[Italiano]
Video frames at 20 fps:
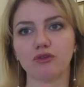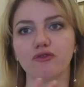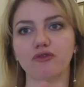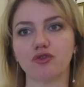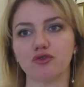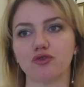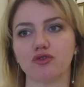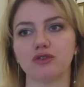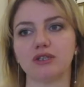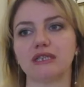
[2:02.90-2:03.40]

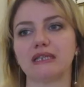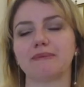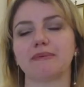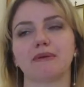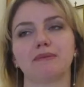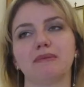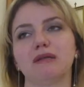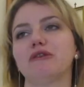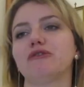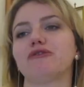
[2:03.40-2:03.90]
fondotinta,
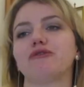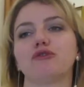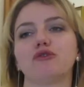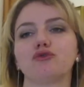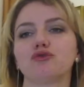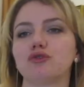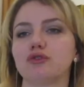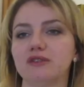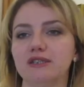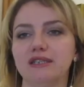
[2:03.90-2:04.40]
per me il
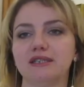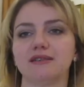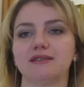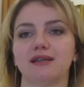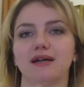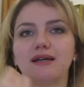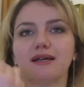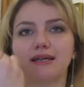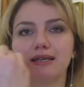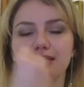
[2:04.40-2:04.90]

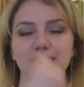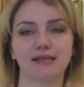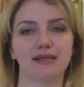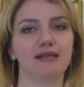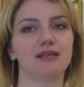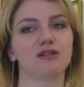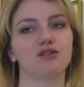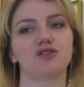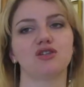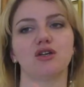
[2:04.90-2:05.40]
fondotinta, anche se
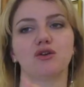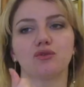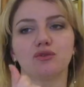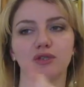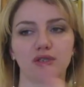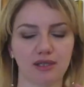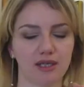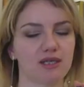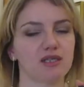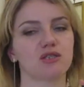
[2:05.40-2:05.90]
leggero,
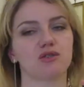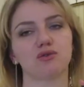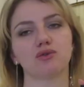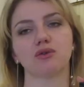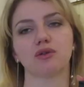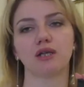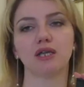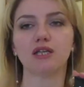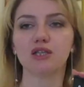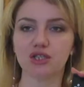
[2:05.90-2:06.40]
di
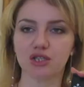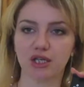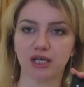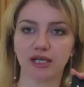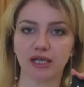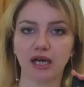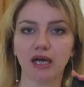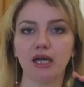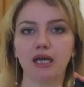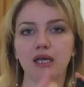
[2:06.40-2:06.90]
texture
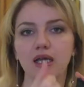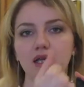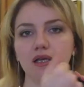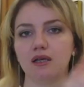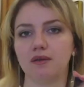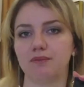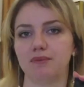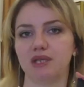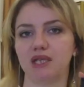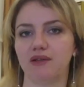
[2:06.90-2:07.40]
leggera,
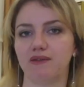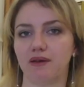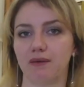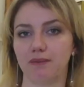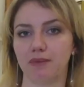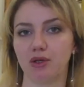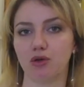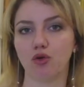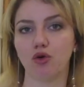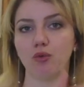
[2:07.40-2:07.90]
mi deve
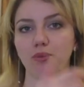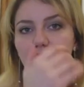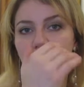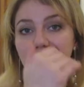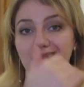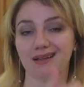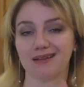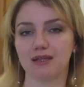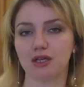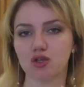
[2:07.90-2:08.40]
almeno
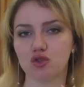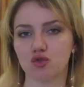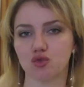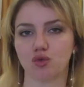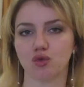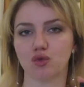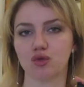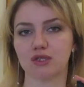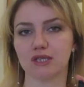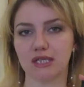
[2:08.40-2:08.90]
coprire da
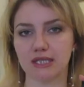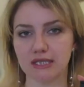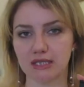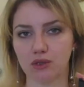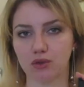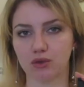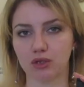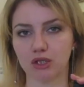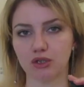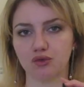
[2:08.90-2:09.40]
solo,
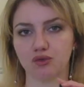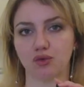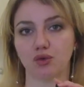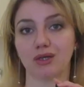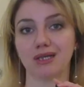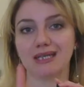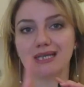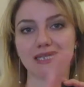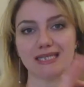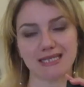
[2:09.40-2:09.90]
senza
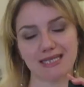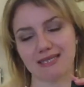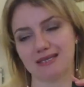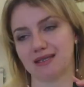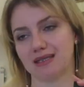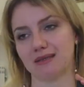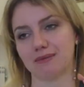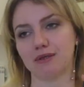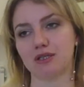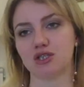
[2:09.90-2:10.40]
correttori, il
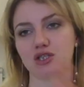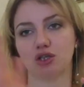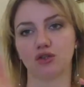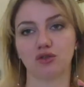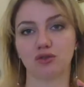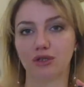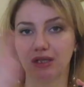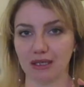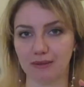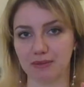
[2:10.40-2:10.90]

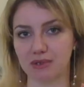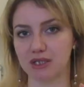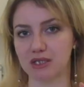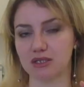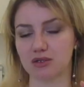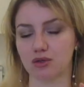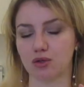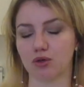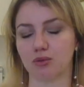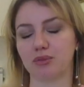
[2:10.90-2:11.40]
60% delle mie
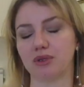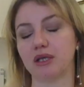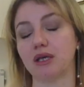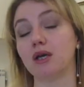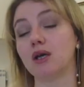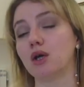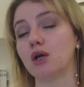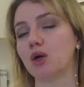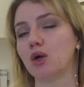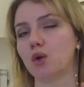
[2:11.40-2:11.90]
discromie.
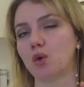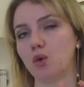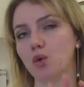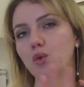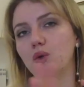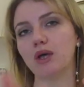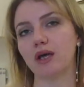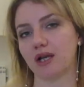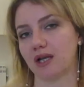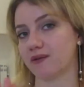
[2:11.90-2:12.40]

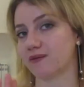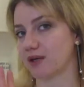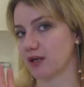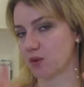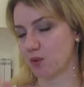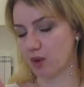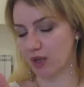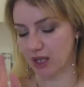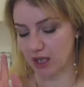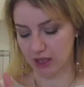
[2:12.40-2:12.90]
Lui arriva
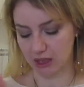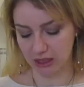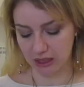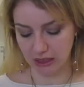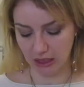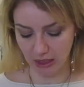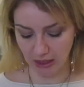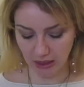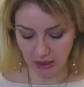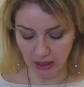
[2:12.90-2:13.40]
al
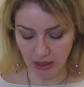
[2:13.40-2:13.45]
40%